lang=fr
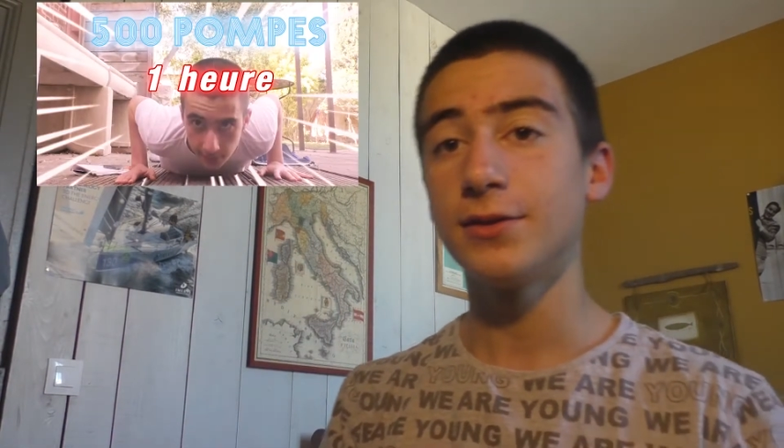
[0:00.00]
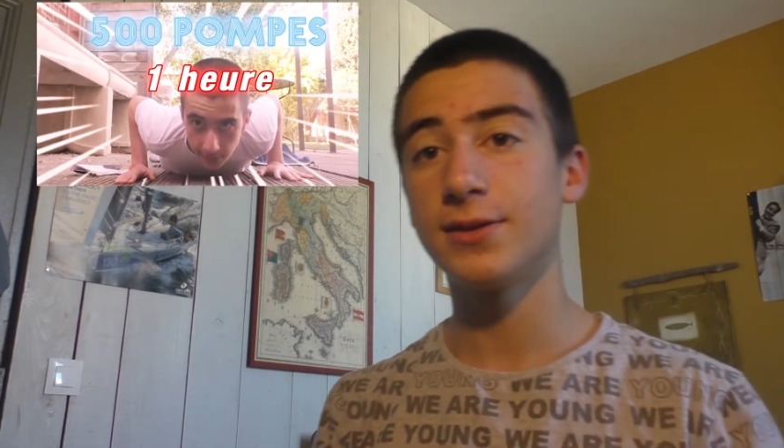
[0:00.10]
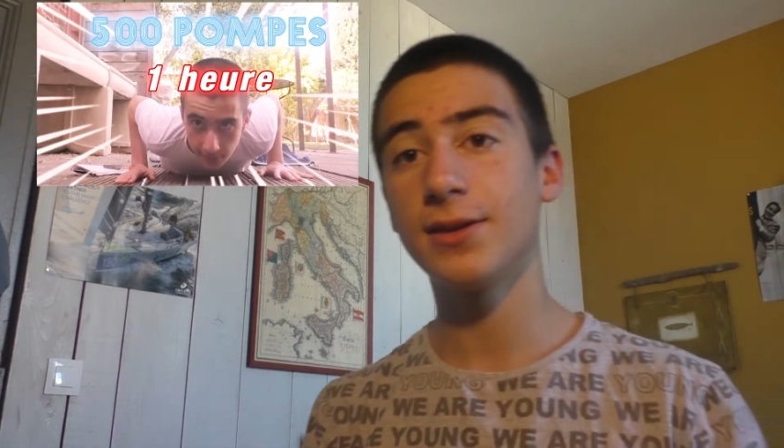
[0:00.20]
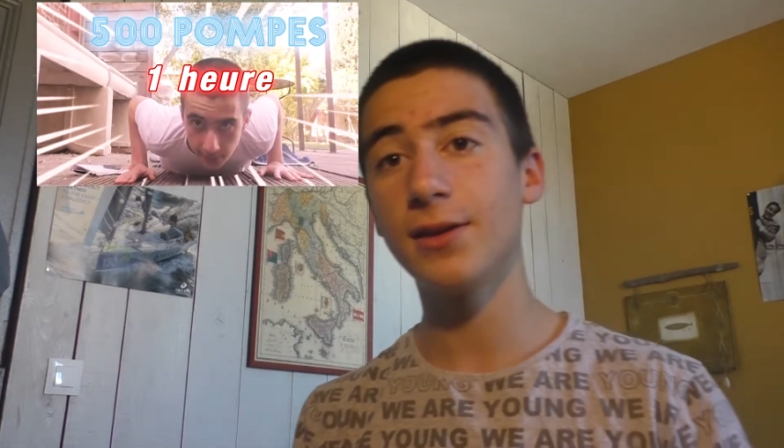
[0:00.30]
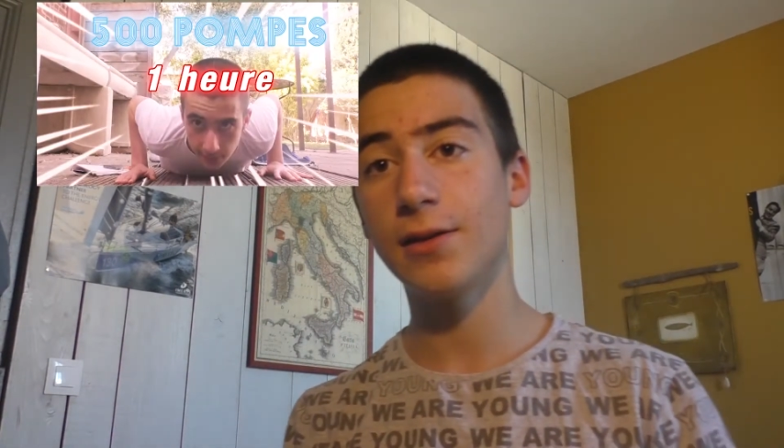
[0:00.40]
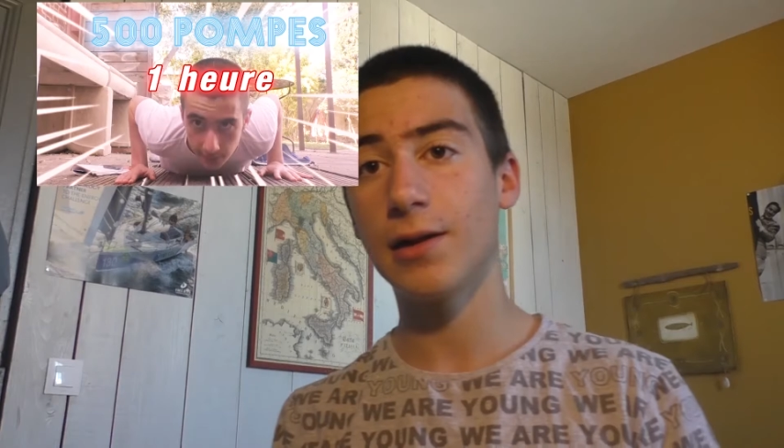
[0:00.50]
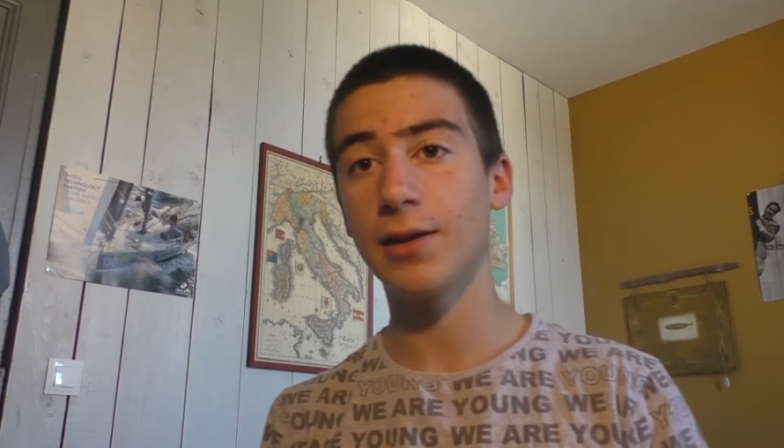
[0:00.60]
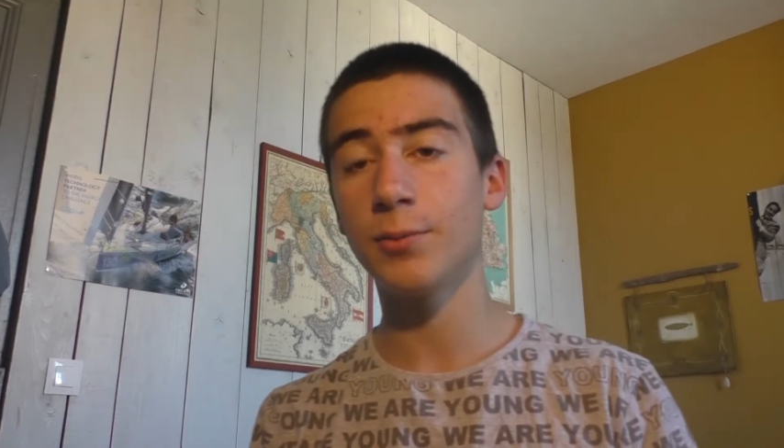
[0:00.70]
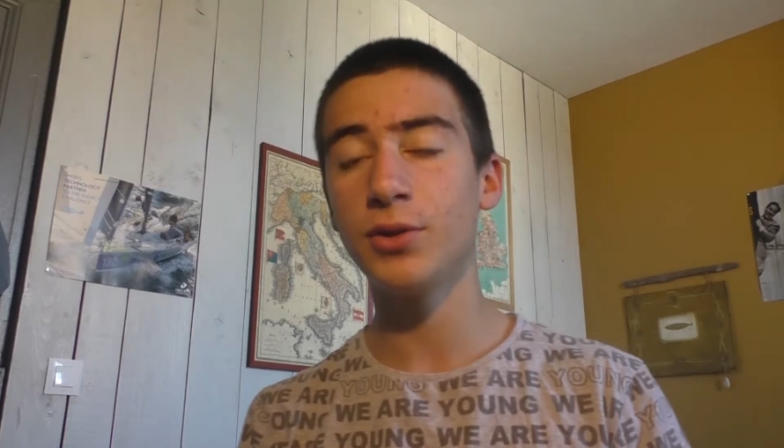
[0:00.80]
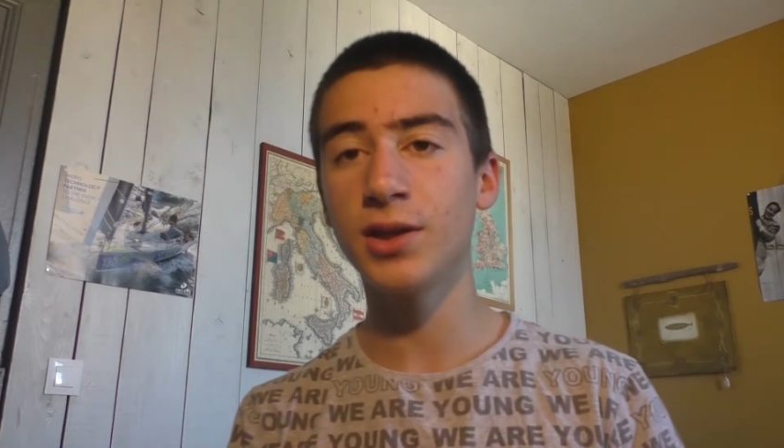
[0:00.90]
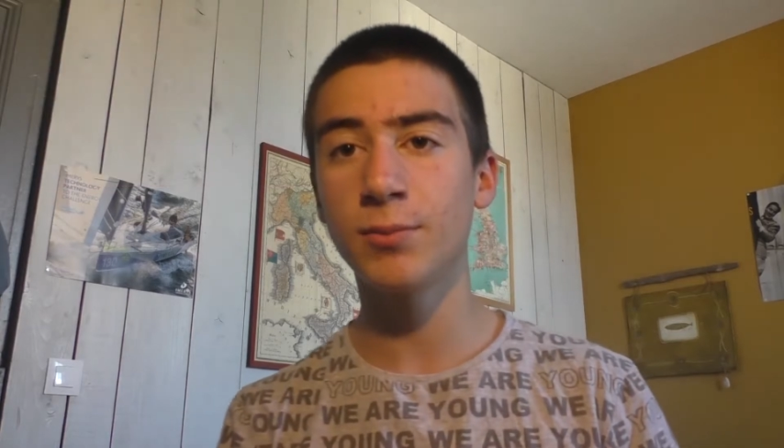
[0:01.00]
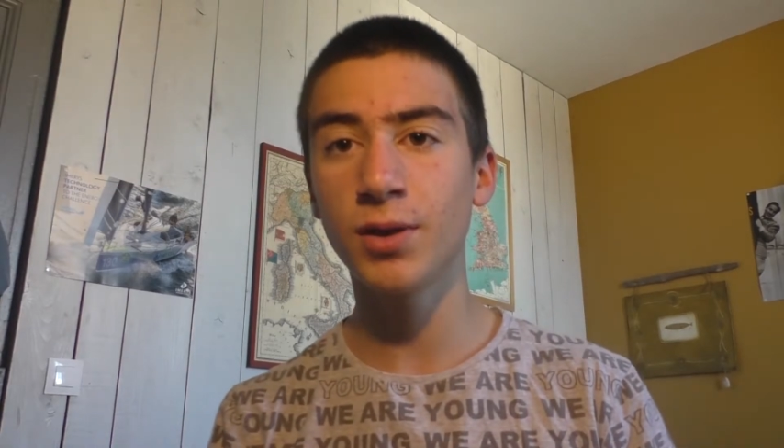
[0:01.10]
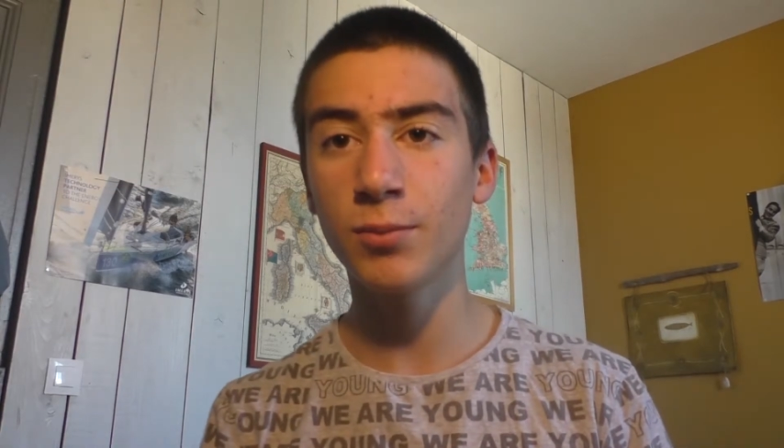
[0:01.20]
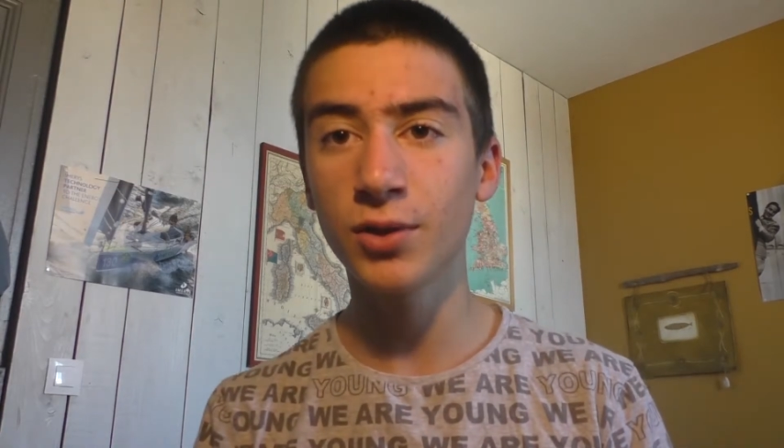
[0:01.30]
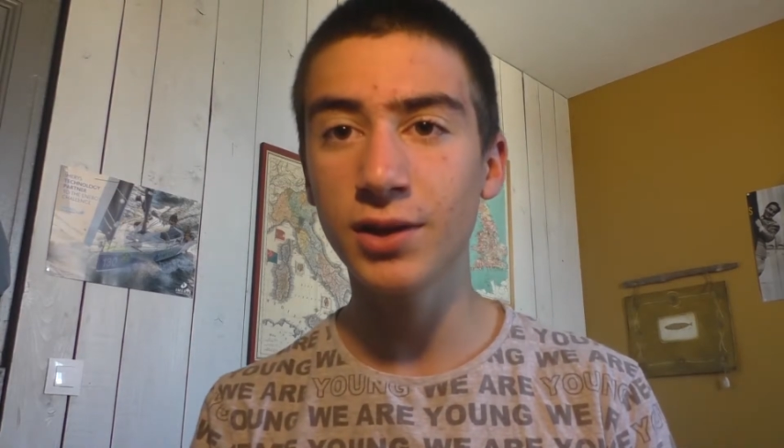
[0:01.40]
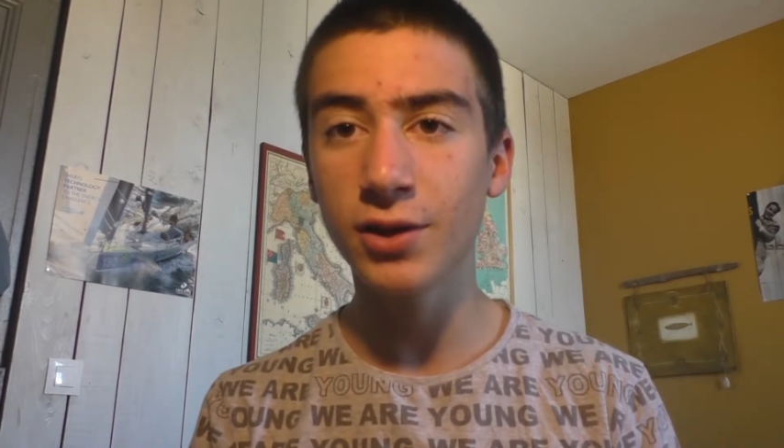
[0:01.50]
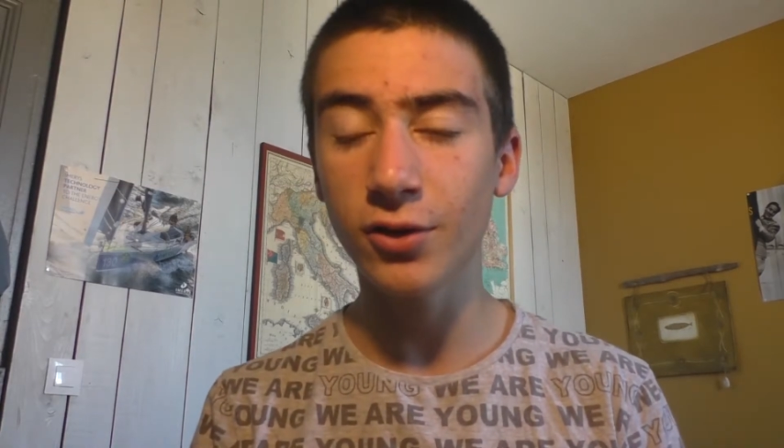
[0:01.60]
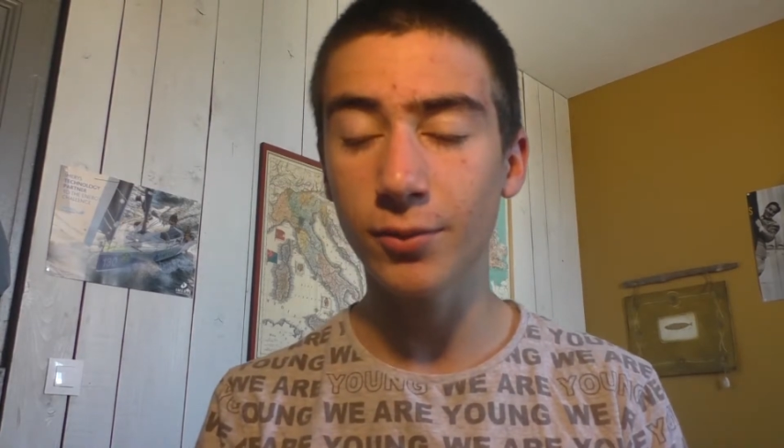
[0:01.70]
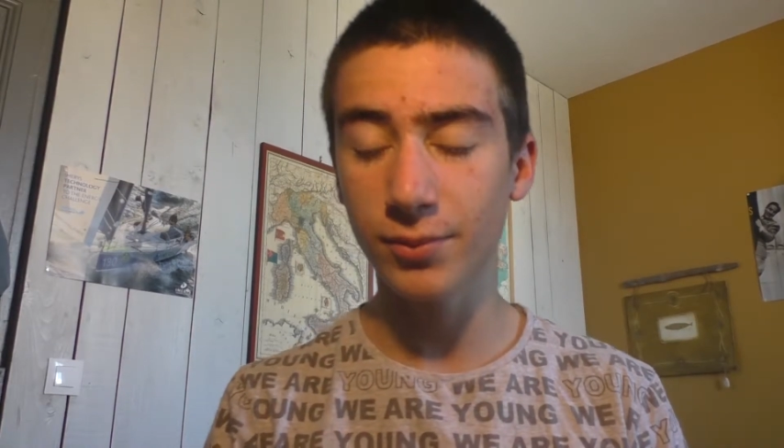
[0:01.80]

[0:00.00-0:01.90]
C'est un abonné qui me l'a demandé d'ailleurs,